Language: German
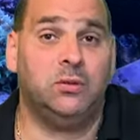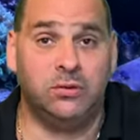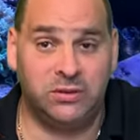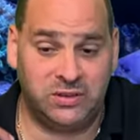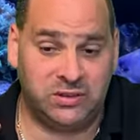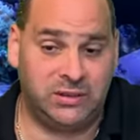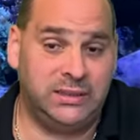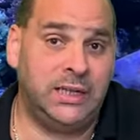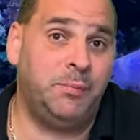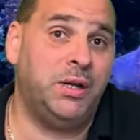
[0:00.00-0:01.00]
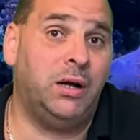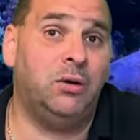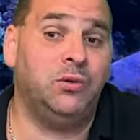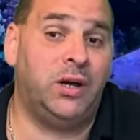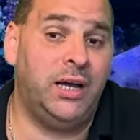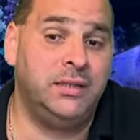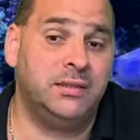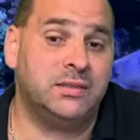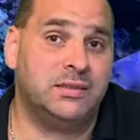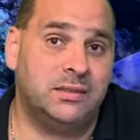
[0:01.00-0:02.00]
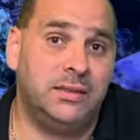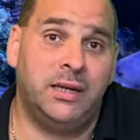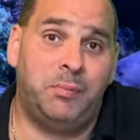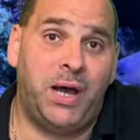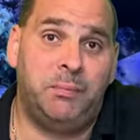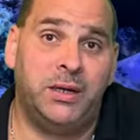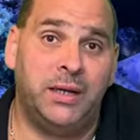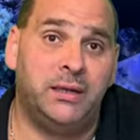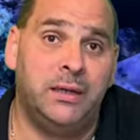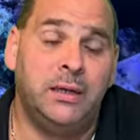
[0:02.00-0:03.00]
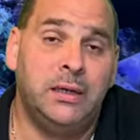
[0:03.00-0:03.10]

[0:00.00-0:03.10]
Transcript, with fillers: Und ich habe ja auch noch einiges in der Pipeline.